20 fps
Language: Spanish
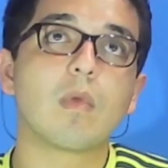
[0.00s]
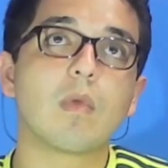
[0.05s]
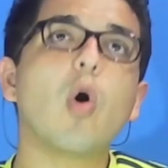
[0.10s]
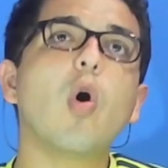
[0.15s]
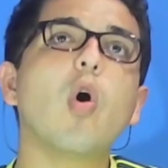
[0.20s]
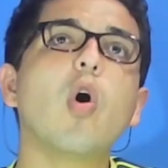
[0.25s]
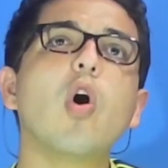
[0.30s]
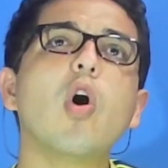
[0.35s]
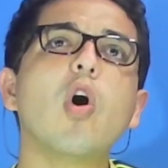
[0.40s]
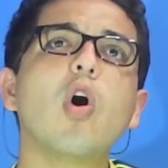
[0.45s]

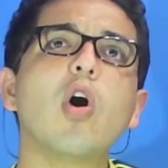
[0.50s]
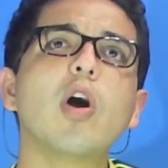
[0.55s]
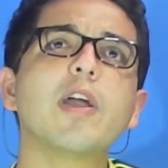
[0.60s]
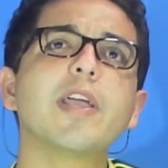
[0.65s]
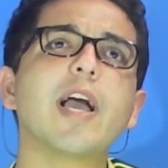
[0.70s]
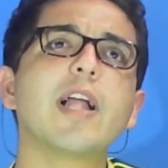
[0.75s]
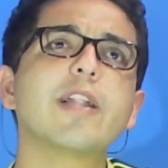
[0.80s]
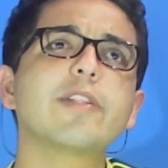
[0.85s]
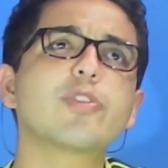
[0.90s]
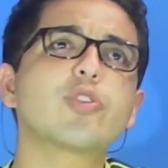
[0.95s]
¡Uy,
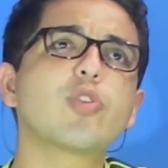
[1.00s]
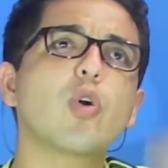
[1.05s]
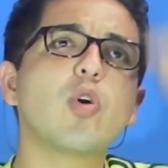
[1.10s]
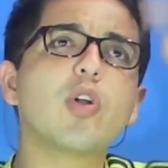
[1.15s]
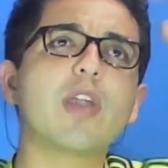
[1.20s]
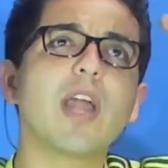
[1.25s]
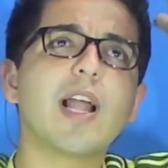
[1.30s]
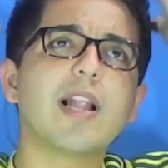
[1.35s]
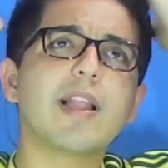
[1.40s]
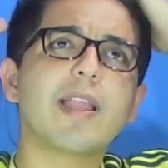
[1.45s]
el
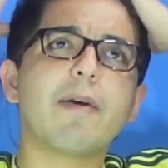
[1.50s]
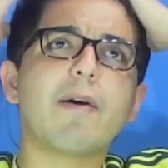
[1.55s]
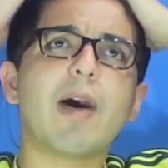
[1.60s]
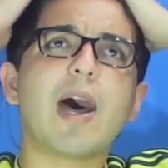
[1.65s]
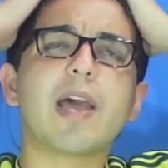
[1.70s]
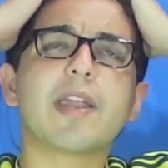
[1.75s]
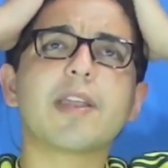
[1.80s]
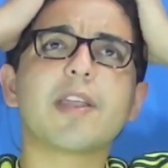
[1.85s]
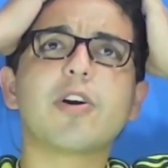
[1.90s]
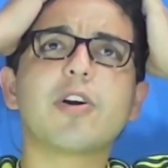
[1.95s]
túnel de
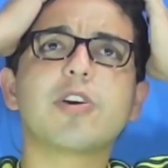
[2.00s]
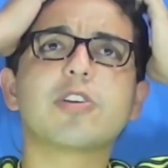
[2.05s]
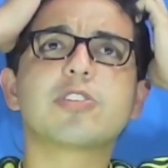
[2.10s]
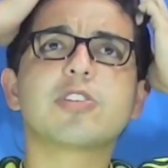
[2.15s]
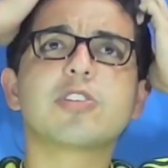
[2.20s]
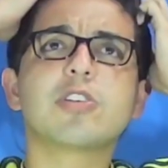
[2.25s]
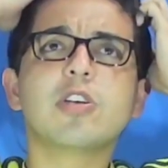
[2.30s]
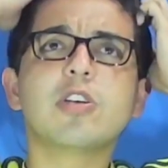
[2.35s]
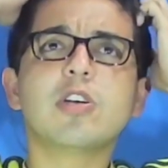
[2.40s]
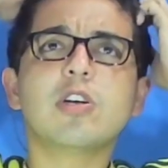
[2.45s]
Barrios!